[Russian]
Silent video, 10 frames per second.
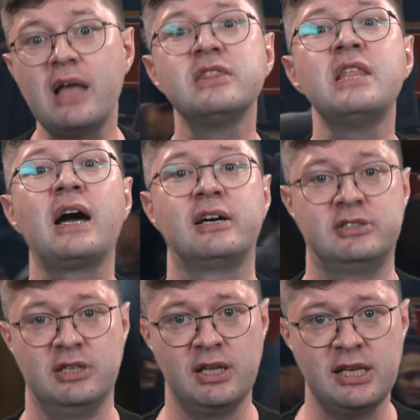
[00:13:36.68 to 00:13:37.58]
Однако,
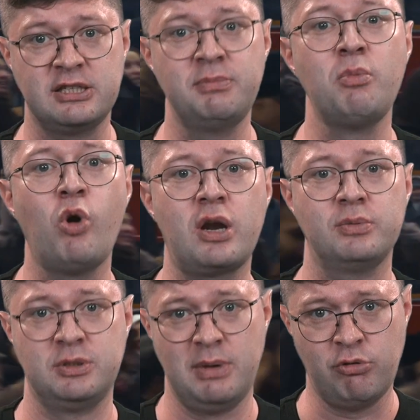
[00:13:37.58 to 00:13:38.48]
согласно мемуарам
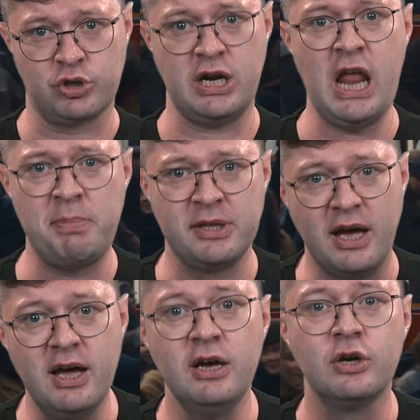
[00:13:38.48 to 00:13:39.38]
самого
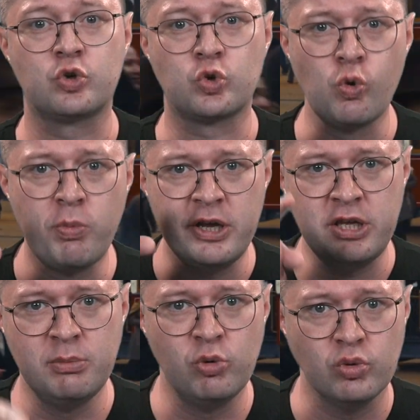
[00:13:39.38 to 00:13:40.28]
Шаляпина, шубой
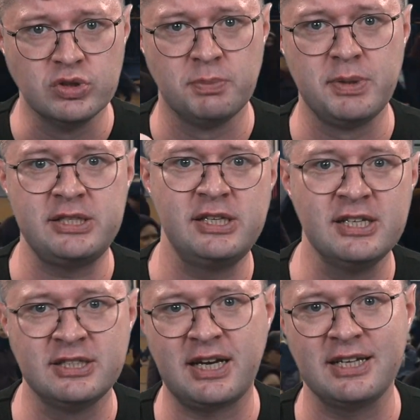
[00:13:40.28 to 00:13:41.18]
ему заплатили
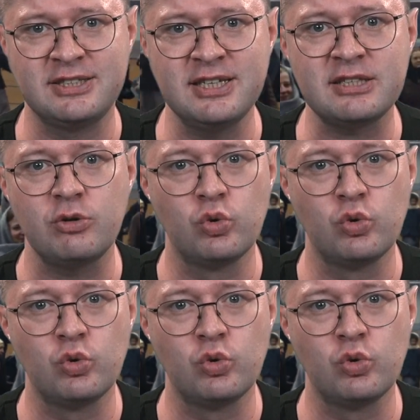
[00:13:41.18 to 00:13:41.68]
за концерт